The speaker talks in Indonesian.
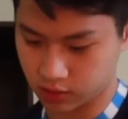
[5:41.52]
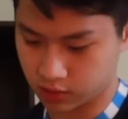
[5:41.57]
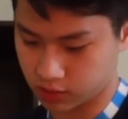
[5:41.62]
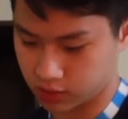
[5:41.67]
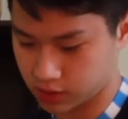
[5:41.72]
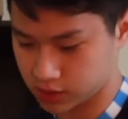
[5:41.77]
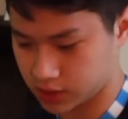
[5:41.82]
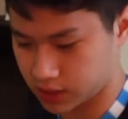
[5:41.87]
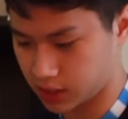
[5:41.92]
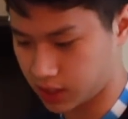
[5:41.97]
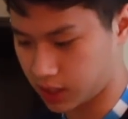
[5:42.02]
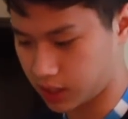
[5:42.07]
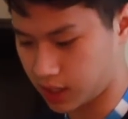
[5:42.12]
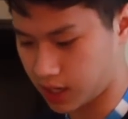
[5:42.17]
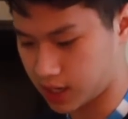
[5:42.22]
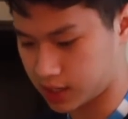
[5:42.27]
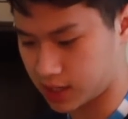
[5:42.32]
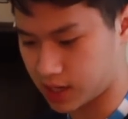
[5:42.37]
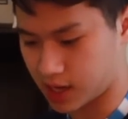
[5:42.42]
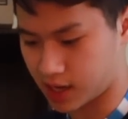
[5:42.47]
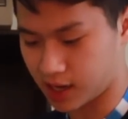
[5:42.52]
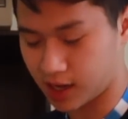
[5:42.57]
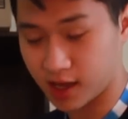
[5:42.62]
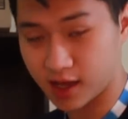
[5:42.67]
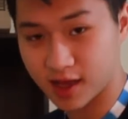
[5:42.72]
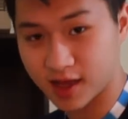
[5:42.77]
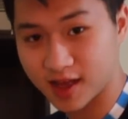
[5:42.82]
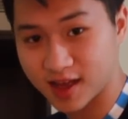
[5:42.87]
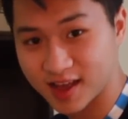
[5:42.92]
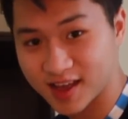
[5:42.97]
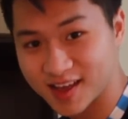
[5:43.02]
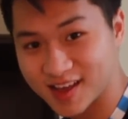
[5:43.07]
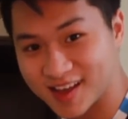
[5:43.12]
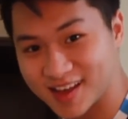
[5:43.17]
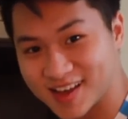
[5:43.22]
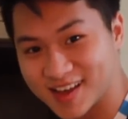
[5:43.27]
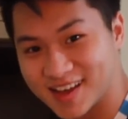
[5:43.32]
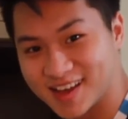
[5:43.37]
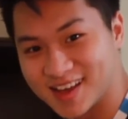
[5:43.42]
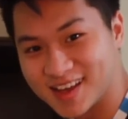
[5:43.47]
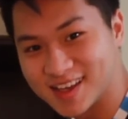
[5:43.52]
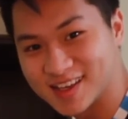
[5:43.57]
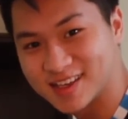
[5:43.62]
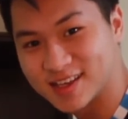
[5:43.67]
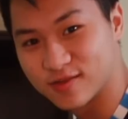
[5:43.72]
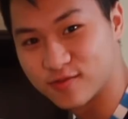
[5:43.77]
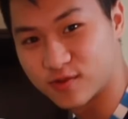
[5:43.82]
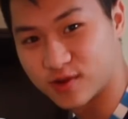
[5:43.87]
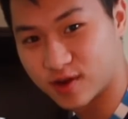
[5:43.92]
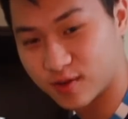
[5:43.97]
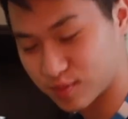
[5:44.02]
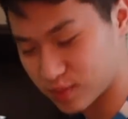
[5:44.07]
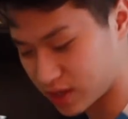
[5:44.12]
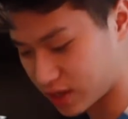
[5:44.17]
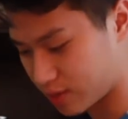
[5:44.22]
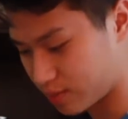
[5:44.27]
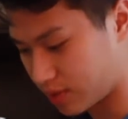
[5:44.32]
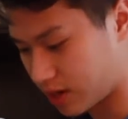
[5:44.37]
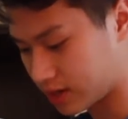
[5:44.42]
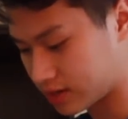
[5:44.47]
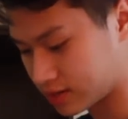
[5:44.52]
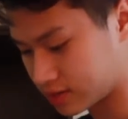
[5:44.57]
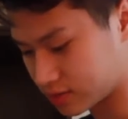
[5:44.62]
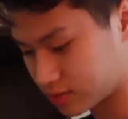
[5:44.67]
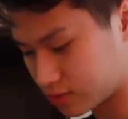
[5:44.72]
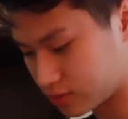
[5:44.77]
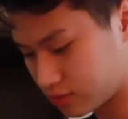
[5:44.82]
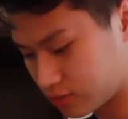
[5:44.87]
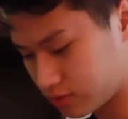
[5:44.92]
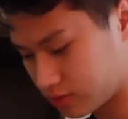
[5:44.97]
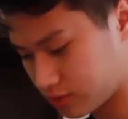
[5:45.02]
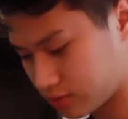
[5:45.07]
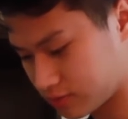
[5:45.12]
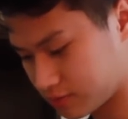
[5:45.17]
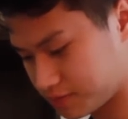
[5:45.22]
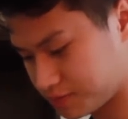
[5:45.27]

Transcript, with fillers: terus ini ada silver play buttonku